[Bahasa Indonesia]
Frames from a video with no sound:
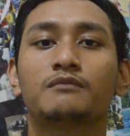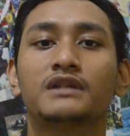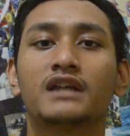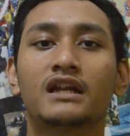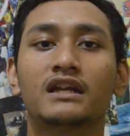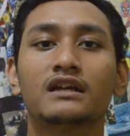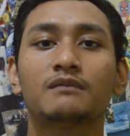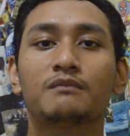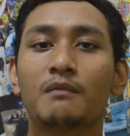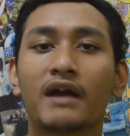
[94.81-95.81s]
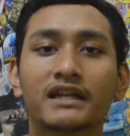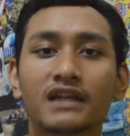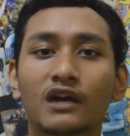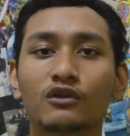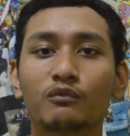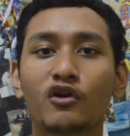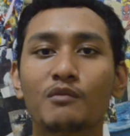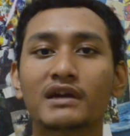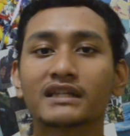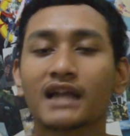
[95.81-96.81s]
mencari berbagai cara untuk
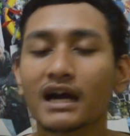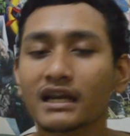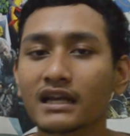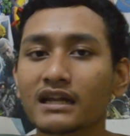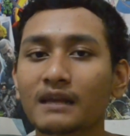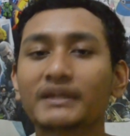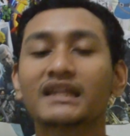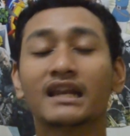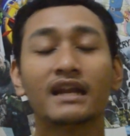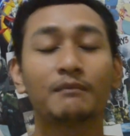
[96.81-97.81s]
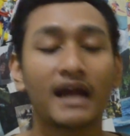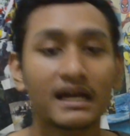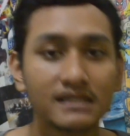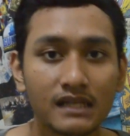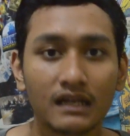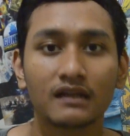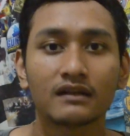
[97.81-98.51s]
mengobati tangannya, tapi tidak dia berhasil.